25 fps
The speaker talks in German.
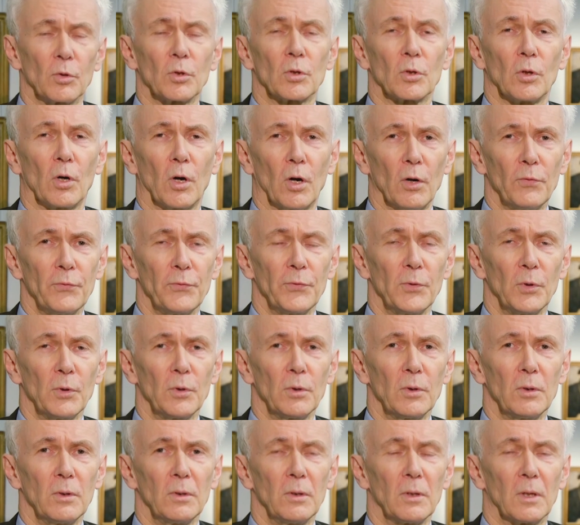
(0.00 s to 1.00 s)
unsere
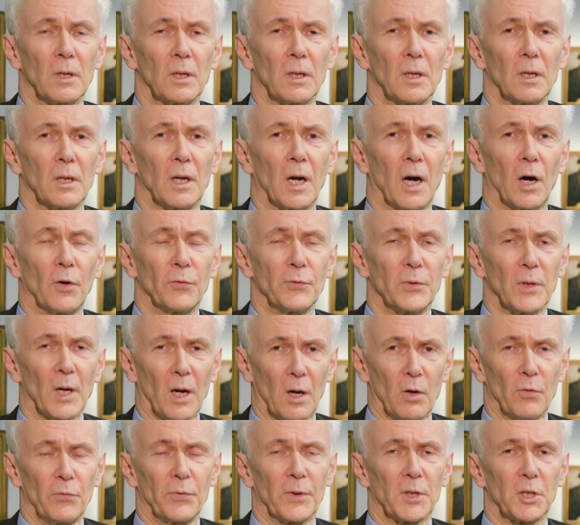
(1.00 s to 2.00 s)
Hoffnung auf die
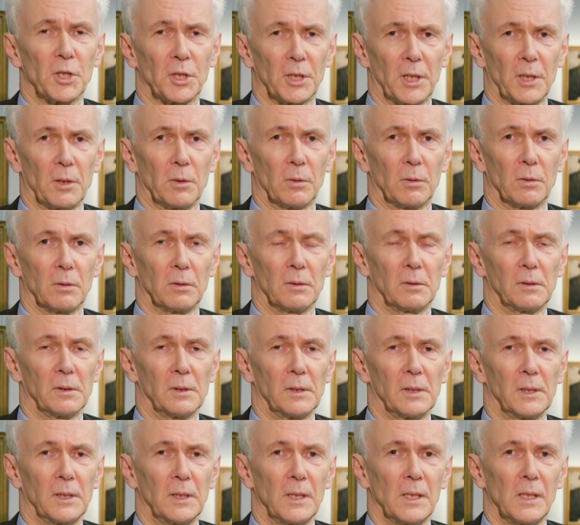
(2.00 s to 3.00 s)
Auferstehung.
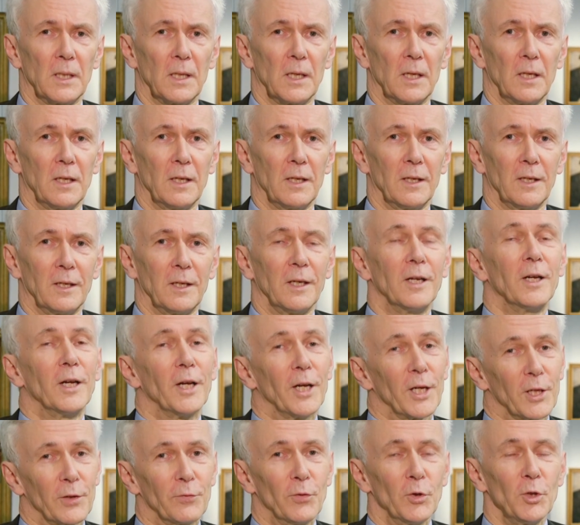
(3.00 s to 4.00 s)

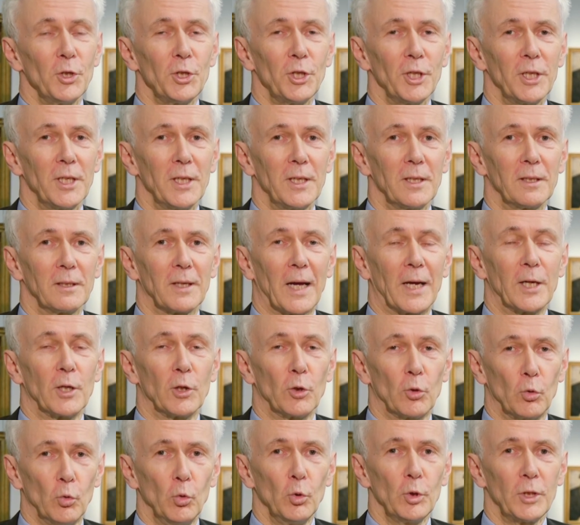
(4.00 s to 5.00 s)
Ich wünsche Ihnen eine
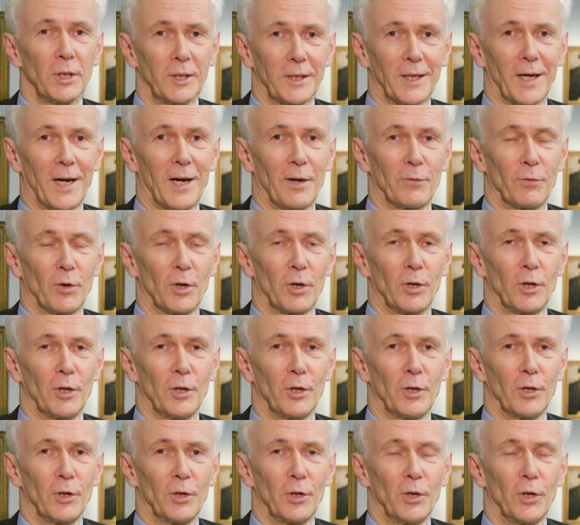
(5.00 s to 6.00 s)
gute Karwoche
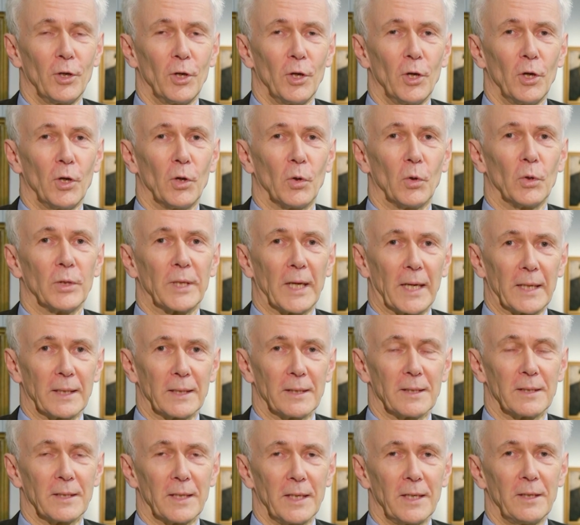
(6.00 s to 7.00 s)
und ein
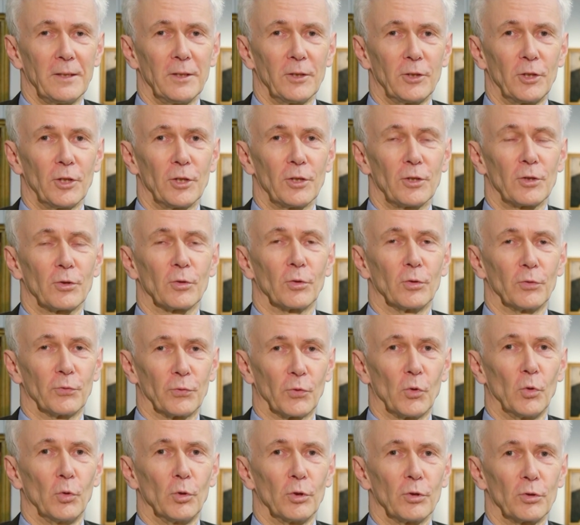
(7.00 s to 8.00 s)
gesegnetes und
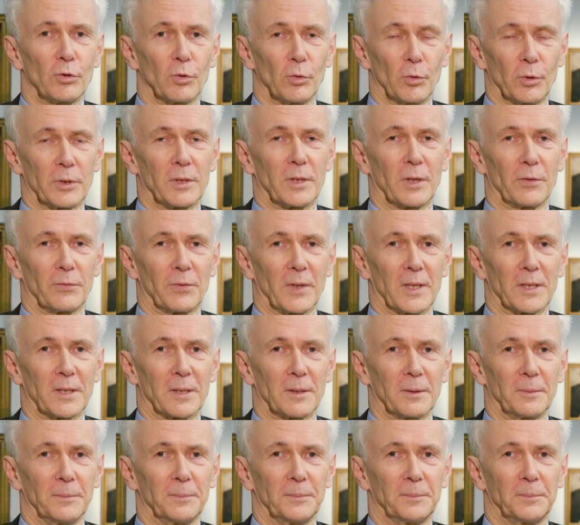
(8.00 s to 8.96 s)
frohes Osterfest.